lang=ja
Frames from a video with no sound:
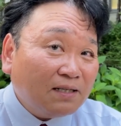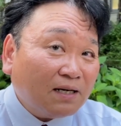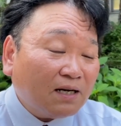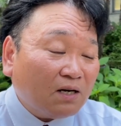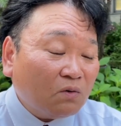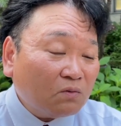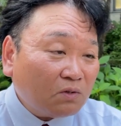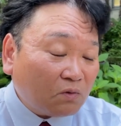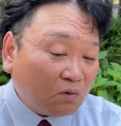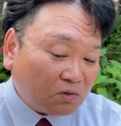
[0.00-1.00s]
だから本当
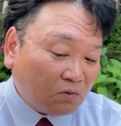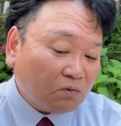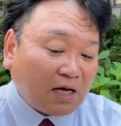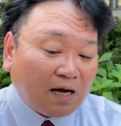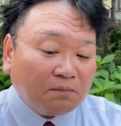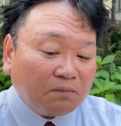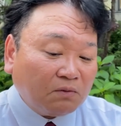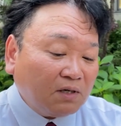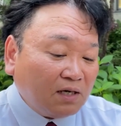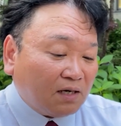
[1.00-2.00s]
にこのこの3
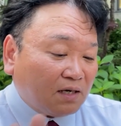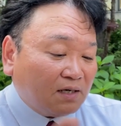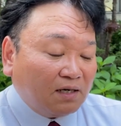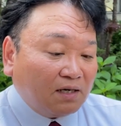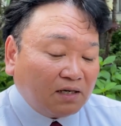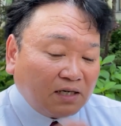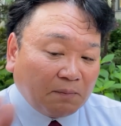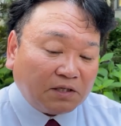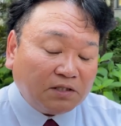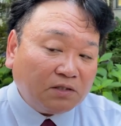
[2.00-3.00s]
本が
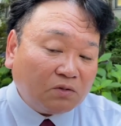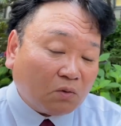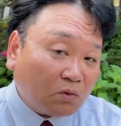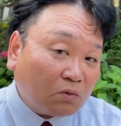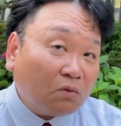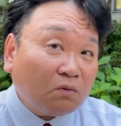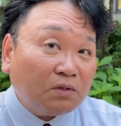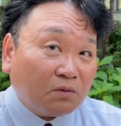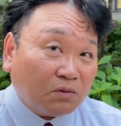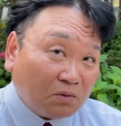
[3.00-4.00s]
やっぱりきちっと整っ
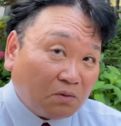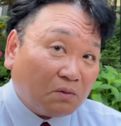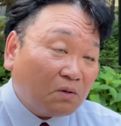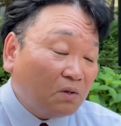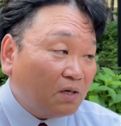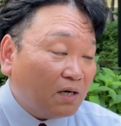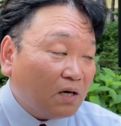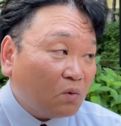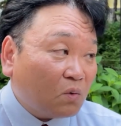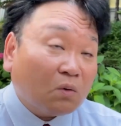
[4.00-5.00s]
てこそ
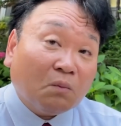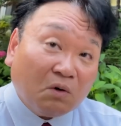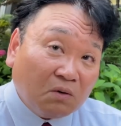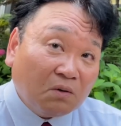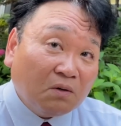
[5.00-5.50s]
あの子供